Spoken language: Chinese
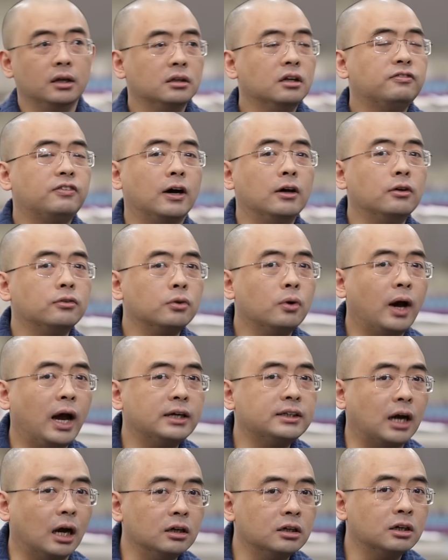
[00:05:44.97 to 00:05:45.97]
那房子最后
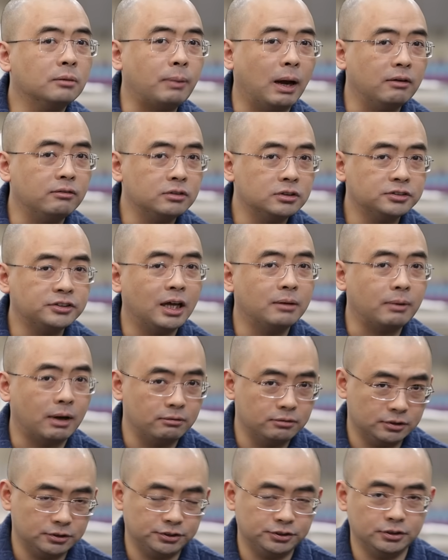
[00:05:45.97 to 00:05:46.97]
还涨了个百分之三、百
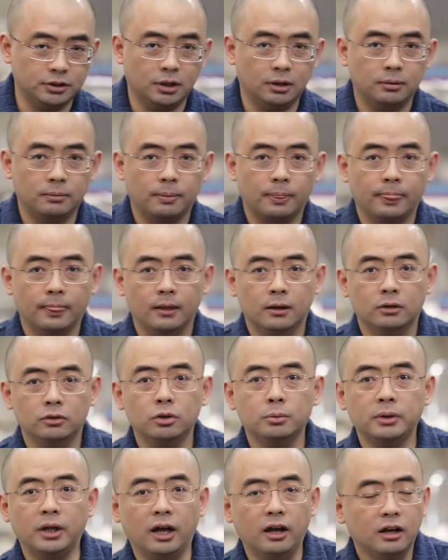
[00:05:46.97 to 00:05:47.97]
分之四的，
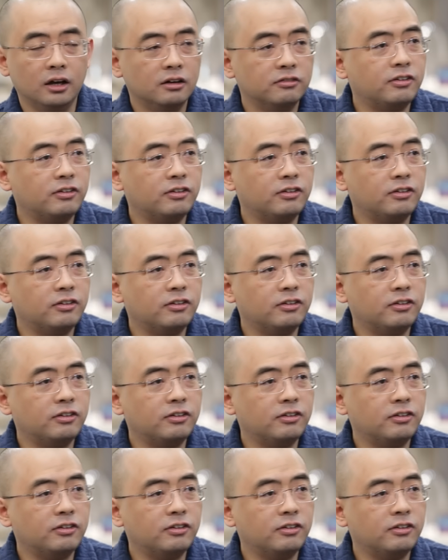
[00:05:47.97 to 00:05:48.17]
对不对？